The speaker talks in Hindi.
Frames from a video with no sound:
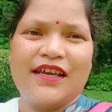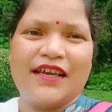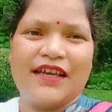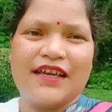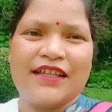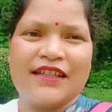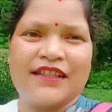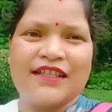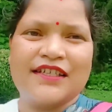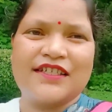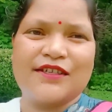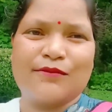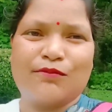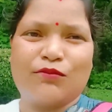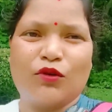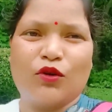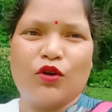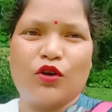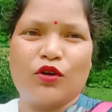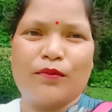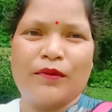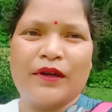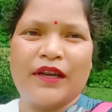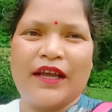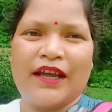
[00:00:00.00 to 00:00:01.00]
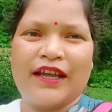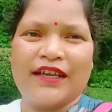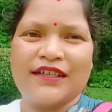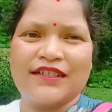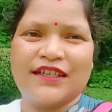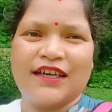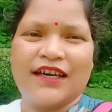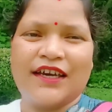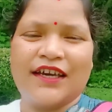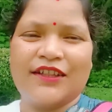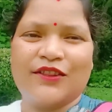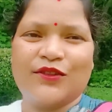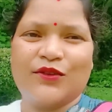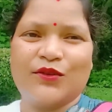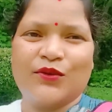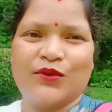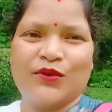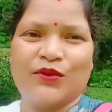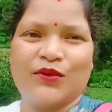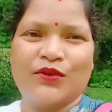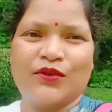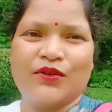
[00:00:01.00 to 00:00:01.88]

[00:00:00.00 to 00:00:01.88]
हिंदी से ब्लॉग बनाया जाए तो